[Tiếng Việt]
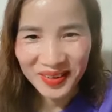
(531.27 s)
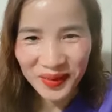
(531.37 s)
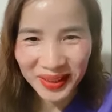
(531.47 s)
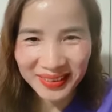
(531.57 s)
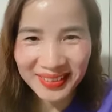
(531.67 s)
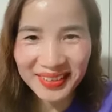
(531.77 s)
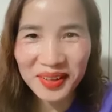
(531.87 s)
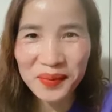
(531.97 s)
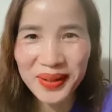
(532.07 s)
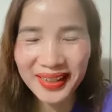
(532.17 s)
Nguyễn
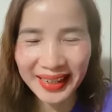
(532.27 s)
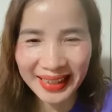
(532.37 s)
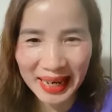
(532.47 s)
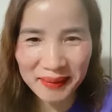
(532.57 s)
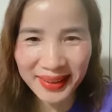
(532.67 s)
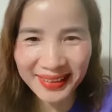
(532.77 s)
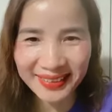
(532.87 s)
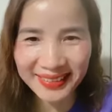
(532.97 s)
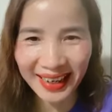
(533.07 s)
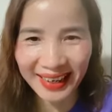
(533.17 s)
Ương không biết là nam hay
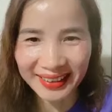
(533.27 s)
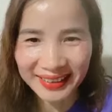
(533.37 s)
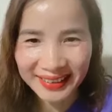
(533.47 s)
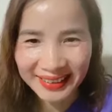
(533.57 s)
nữ nhỉ?